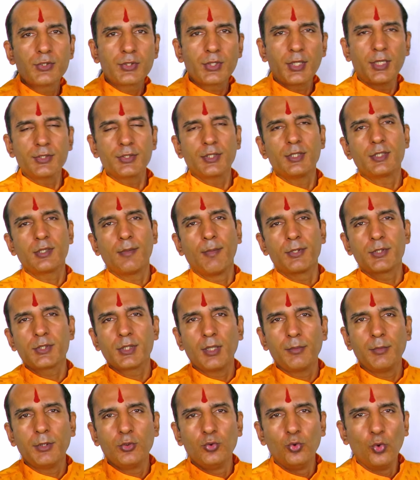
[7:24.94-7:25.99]
स्ट्रेस की
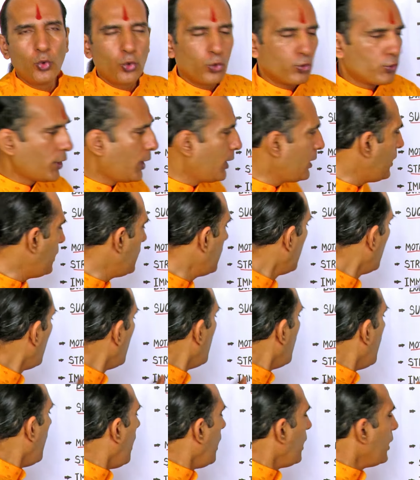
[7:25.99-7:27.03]
समस्या भी दूर हो जाएगी
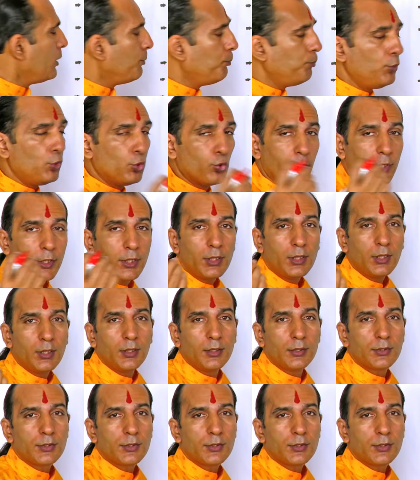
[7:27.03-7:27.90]
इम्यूनिटी